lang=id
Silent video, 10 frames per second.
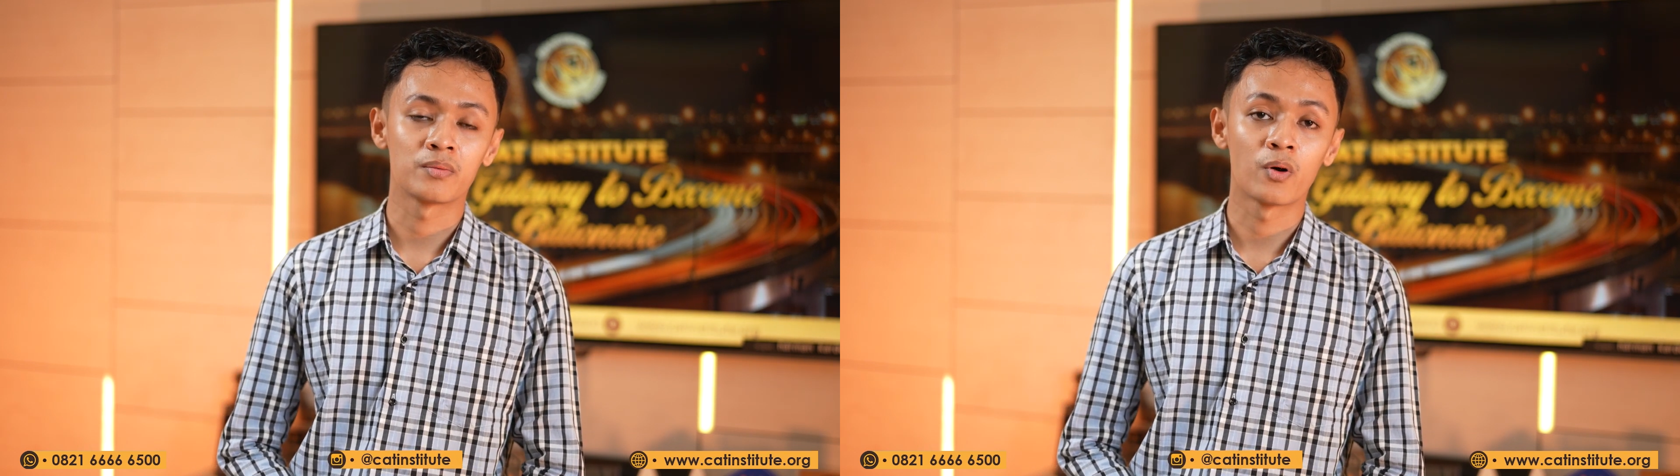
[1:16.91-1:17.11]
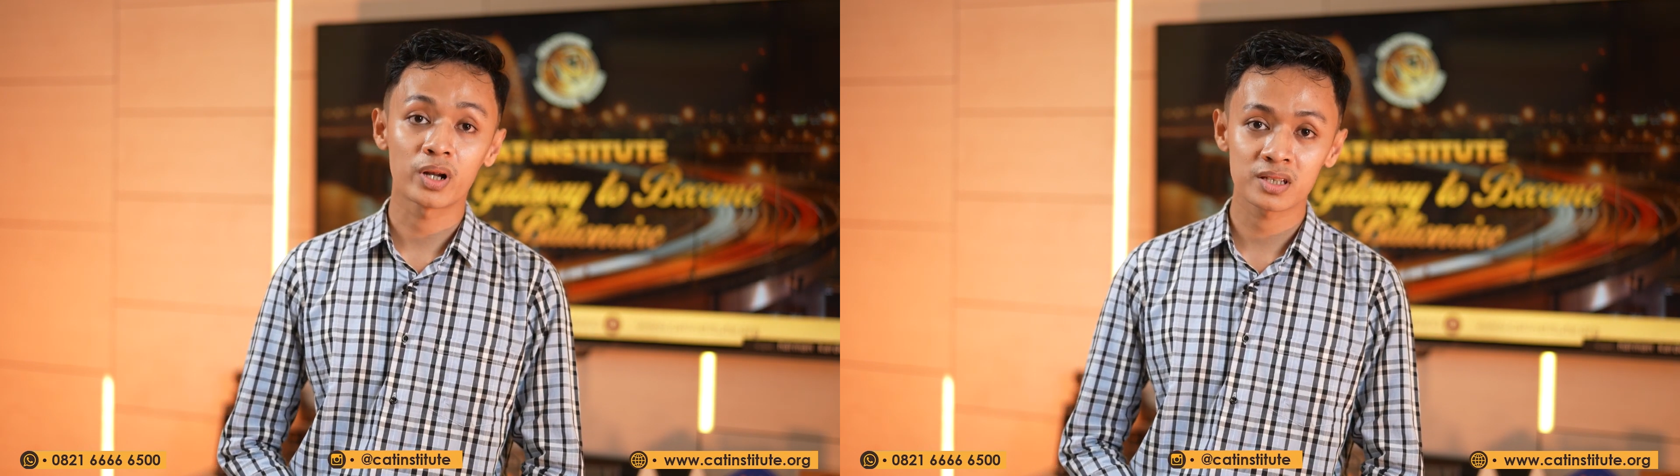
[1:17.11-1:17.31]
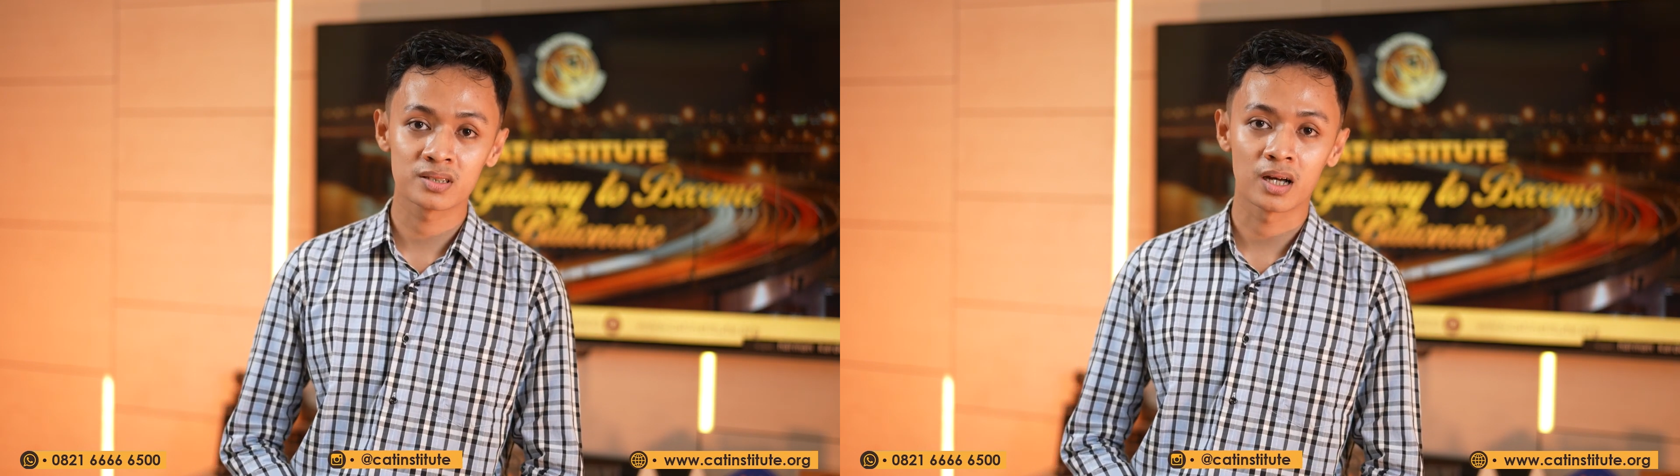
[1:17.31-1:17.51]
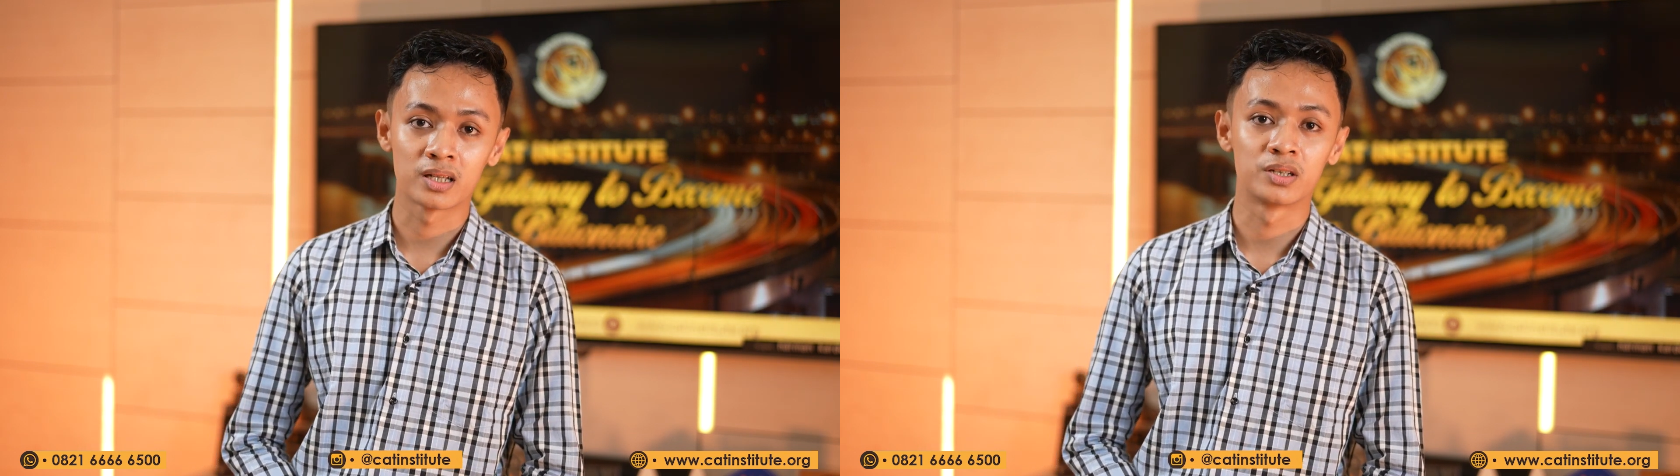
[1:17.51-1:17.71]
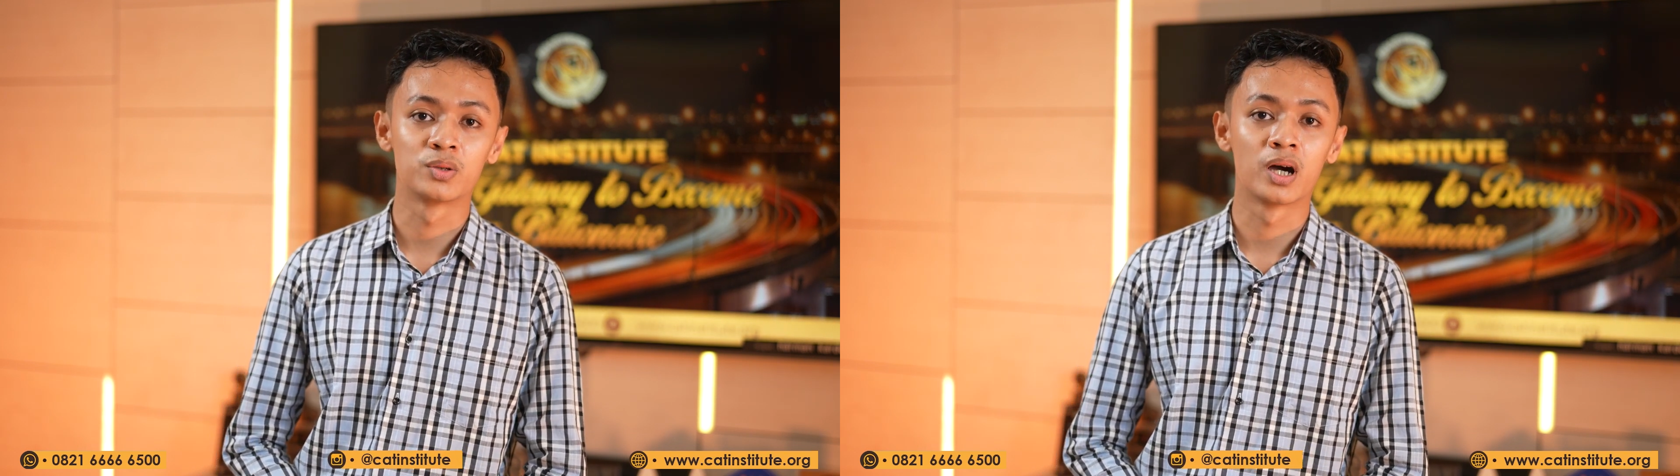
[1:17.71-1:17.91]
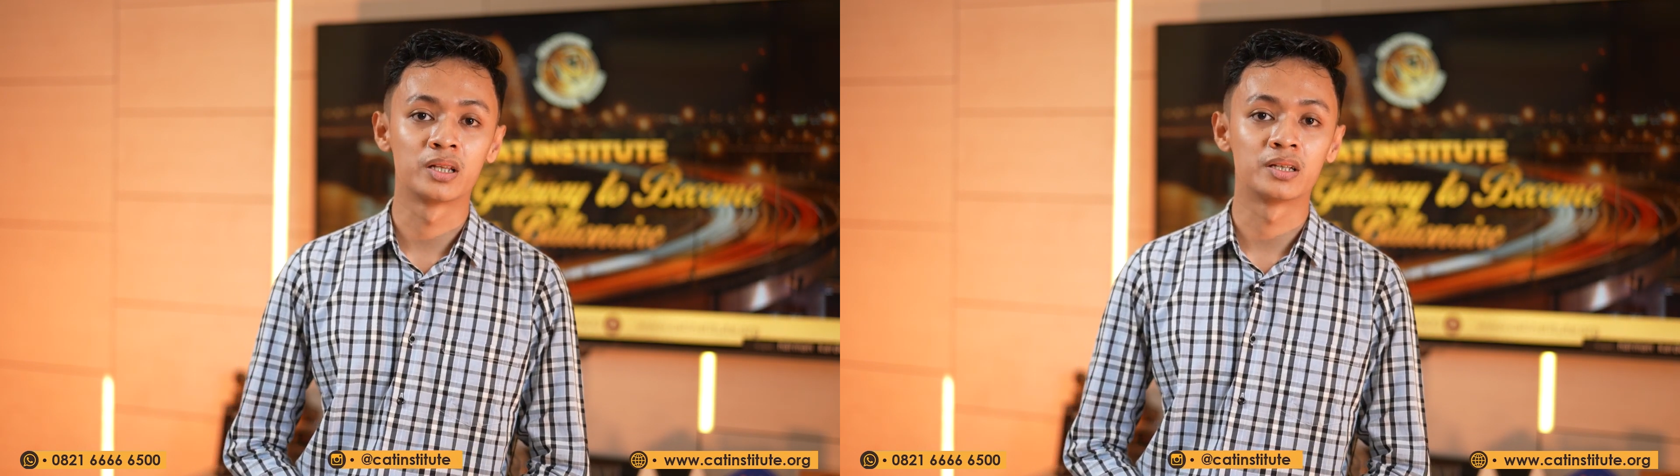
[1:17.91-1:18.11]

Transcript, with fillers: forex, ada juga